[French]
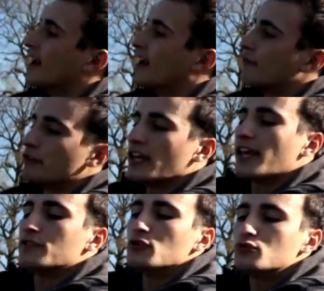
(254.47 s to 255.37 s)
Euh, vous voyez, il
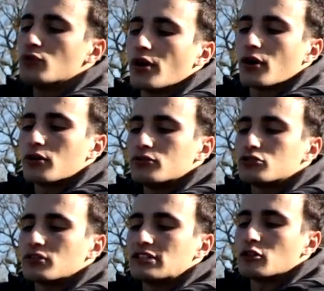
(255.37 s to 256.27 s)
y a deux couleurs
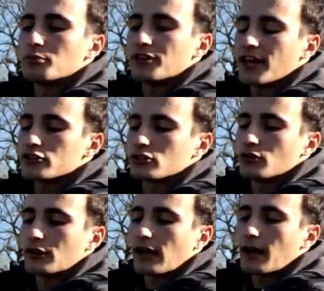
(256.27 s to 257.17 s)
sur les empennages,
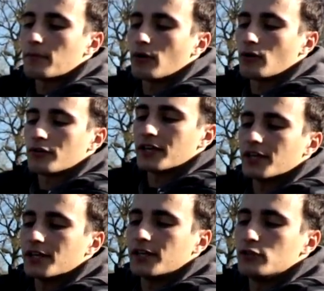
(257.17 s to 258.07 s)
un blanc
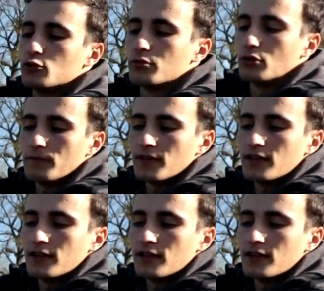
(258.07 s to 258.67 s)
et deux bleus.